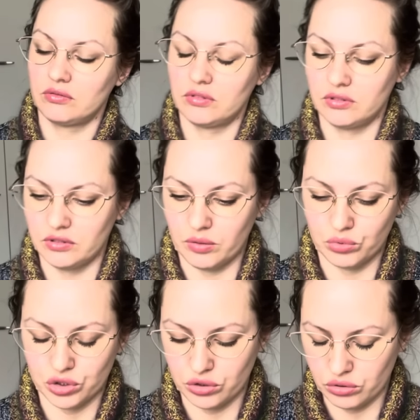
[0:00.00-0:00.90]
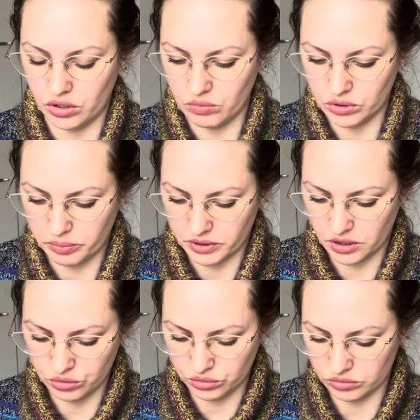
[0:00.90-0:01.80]
Я, может, ее кому-то
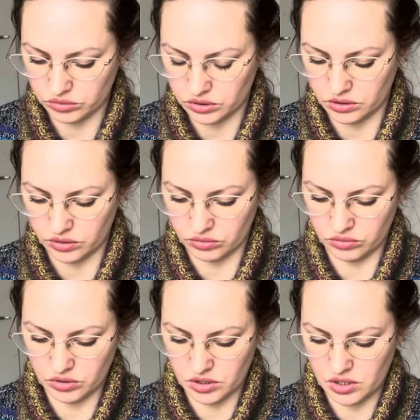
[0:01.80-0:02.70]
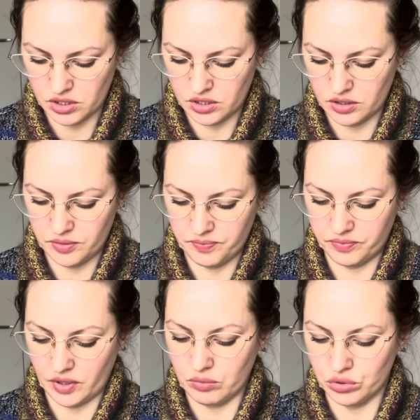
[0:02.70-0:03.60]
подарю, не знаю.
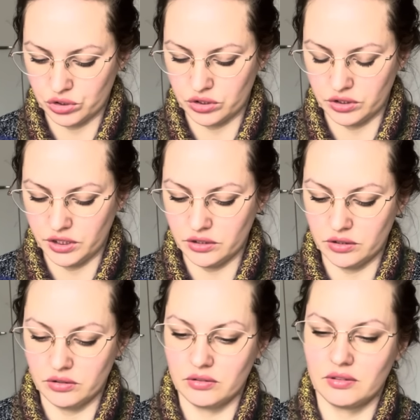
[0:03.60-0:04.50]
А может и нет.